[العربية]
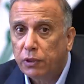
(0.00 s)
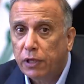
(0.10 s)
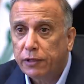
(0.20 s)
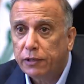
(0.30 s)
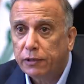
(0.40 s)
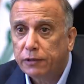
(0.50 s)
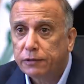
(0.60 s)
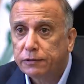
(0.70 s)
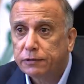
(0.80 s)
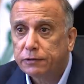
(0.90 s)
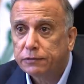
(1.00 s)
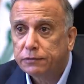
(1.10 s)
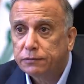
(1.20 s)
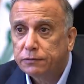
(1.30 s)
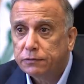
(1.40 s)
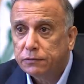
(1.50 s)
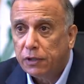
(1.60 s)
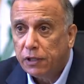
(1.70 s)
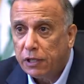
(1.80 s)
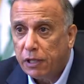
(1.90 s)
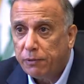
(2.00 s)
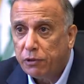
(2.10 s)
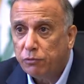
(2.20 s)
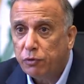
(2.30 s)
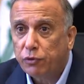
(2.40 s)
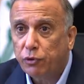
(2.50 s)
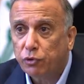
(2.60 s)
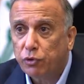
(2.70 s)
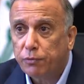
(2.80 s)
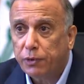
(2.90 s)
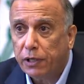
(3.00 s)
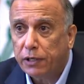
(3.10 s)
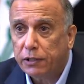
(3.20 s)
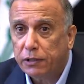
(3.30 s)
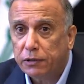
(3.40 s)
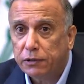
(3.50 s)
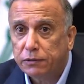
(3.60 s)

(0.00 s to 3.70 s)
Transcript: ولهذا ذهب اليوم وفد حكومي عالي